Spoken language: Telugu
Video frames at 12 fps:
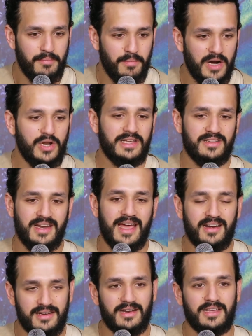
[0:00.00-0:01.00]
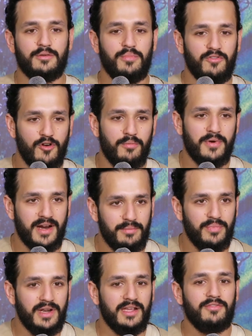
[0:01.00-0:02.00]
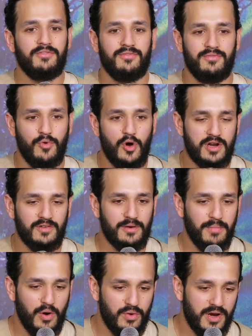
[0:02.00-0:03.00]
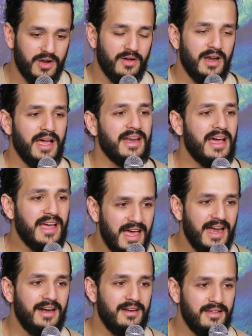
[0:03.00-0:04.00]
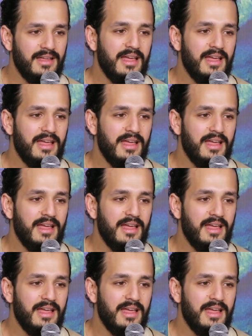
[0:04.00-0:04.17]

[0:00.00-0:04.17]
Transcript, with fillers: బట్ యాజ్ అన్ యాక్టర్ యాజ్ అ పర్ఫార్మర్ ఐ బిలీవ్ వాట్ ఎవర్ బౌండరీ ఆర్ లైన్ ఐ హ్యాడ్